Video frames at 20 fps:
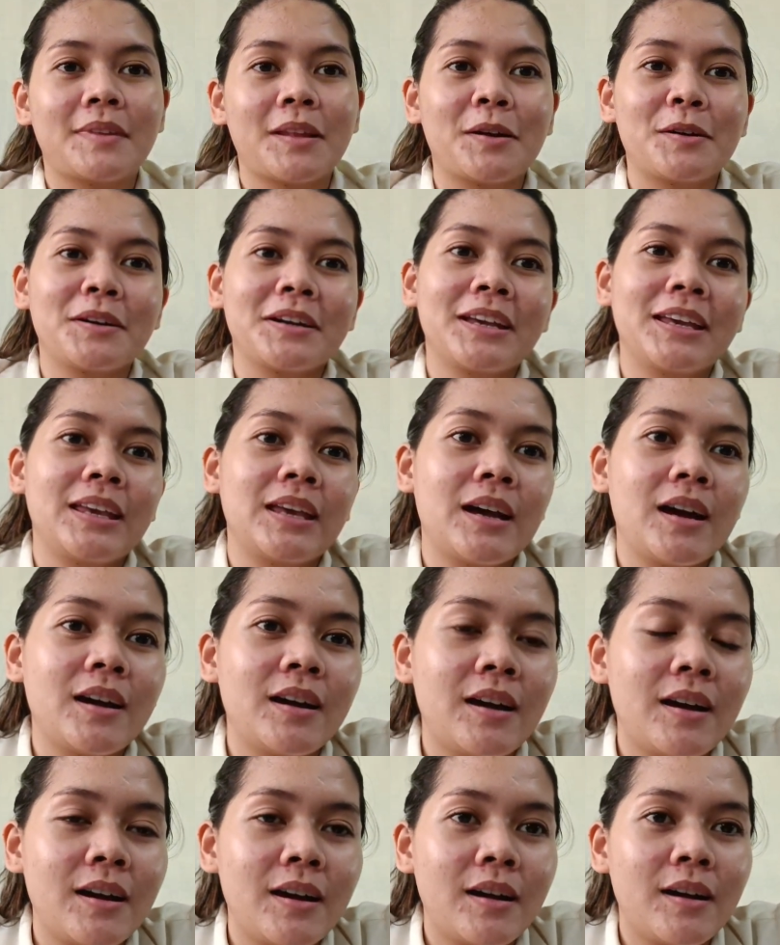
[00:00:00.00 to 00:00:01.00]
Okay,
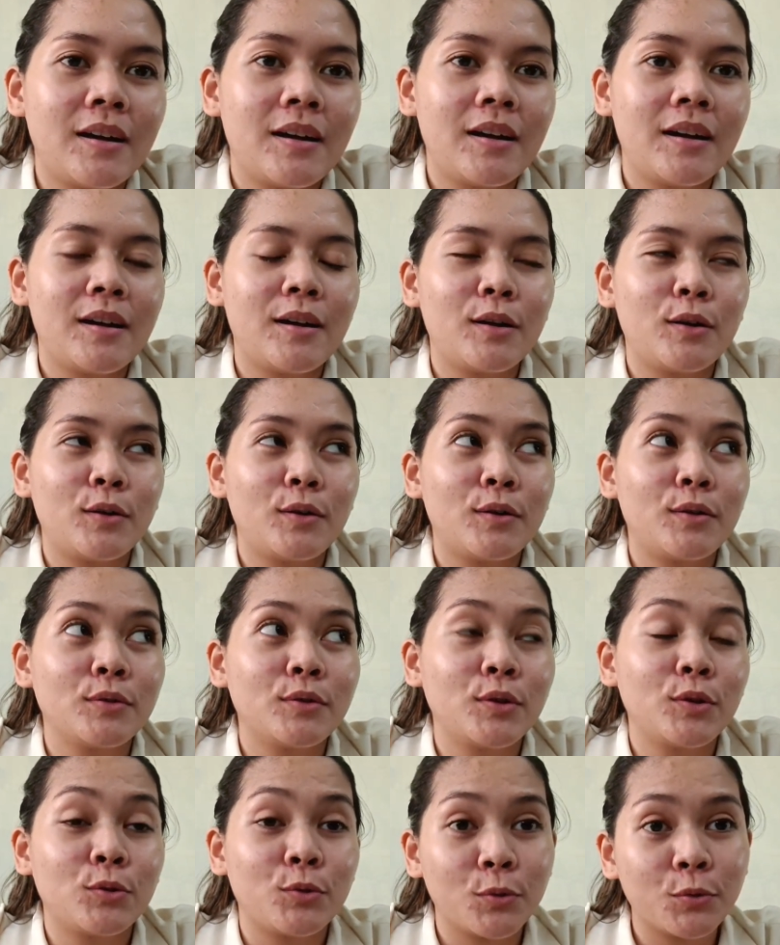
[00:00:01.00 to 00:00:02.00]
ah, uh,
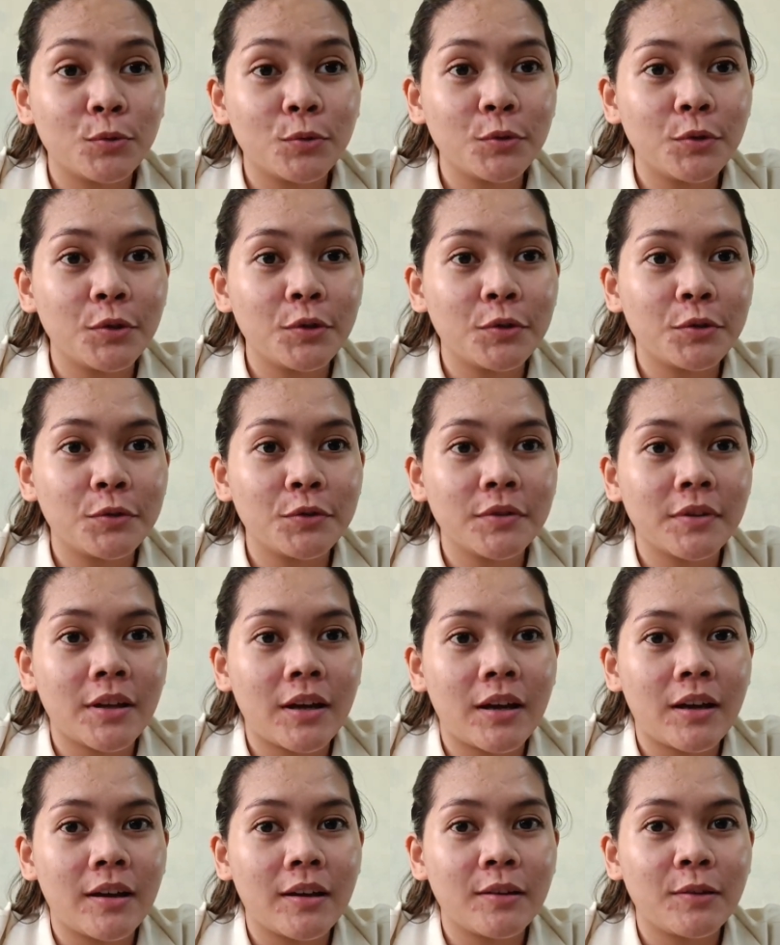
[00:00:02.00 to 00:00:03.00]
itutuloy ko
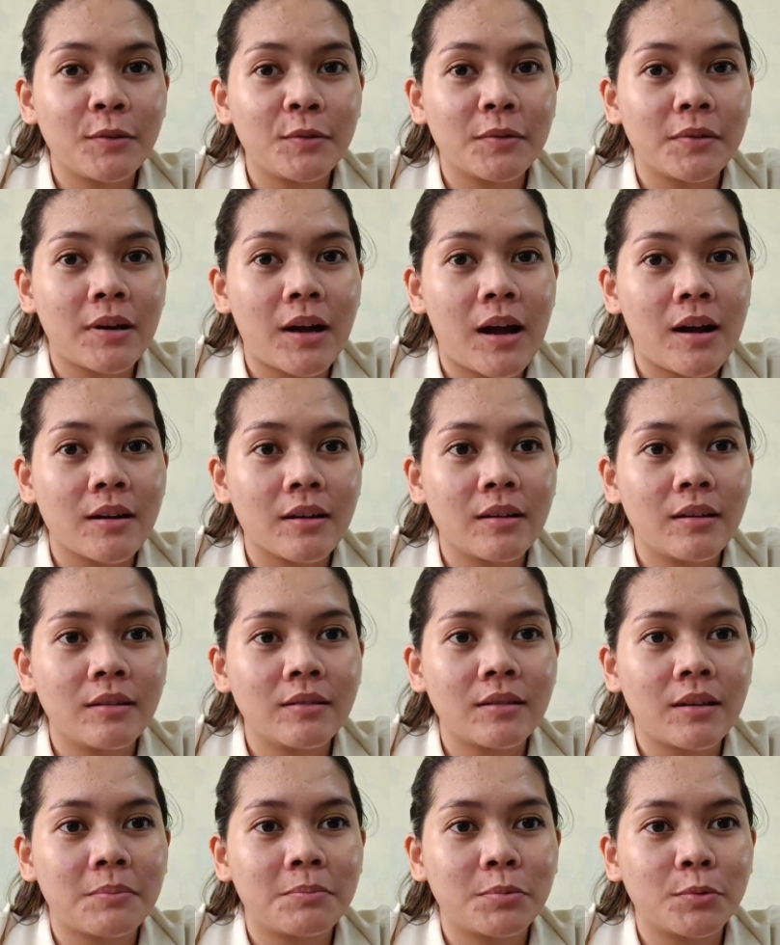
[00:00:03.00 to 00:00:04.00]
na yung
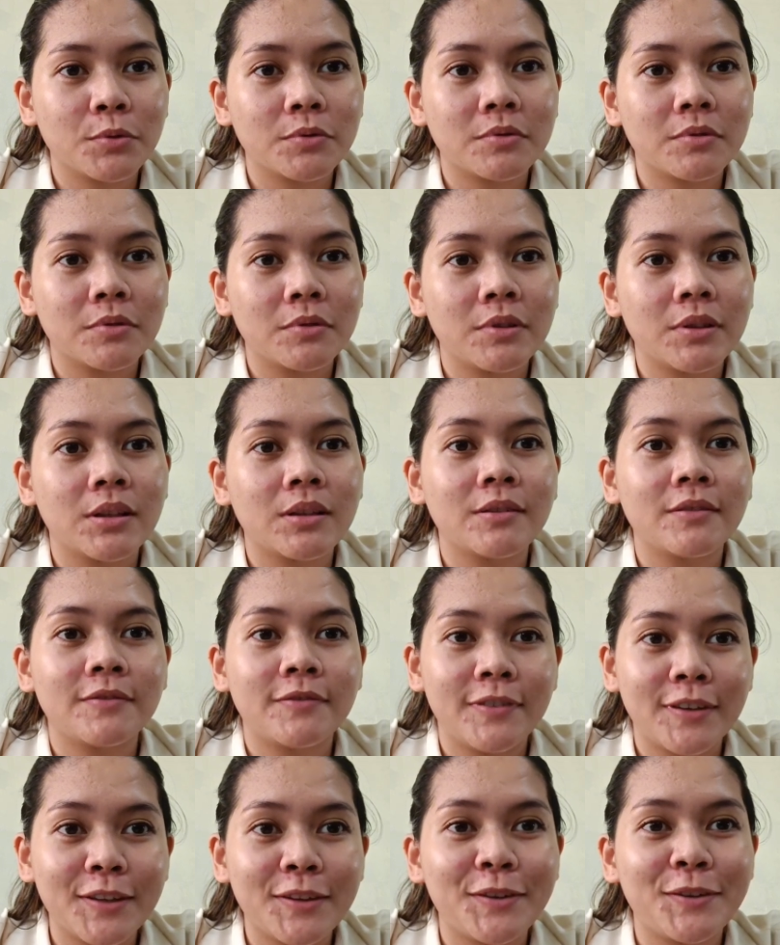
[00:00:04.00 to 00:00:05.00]
aking naputol na
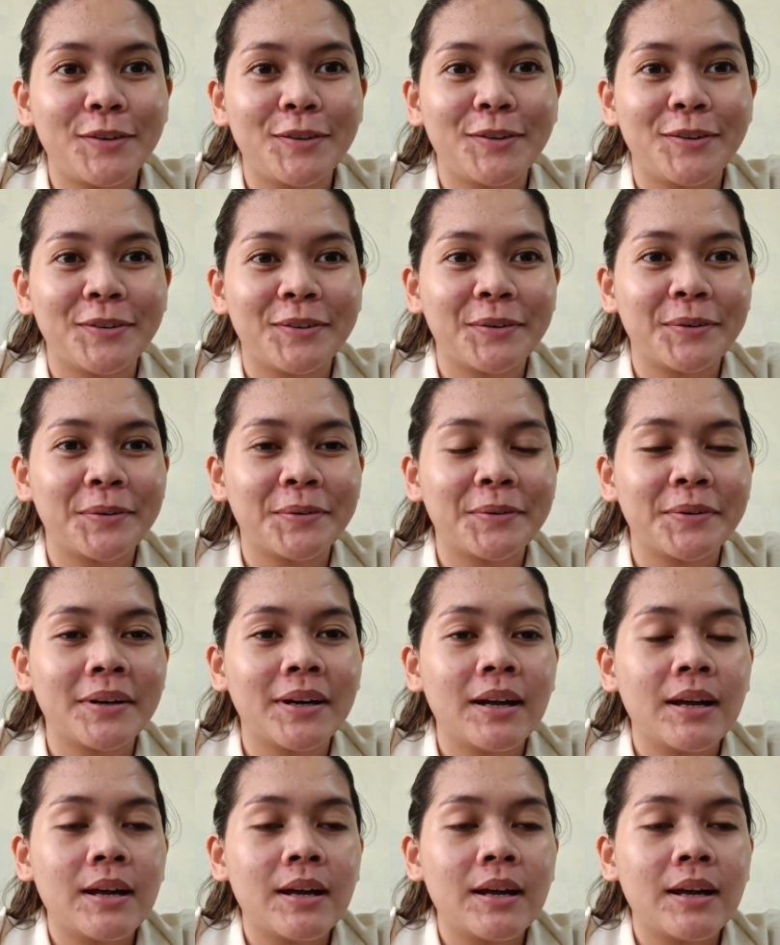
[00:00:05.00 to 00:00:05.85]
video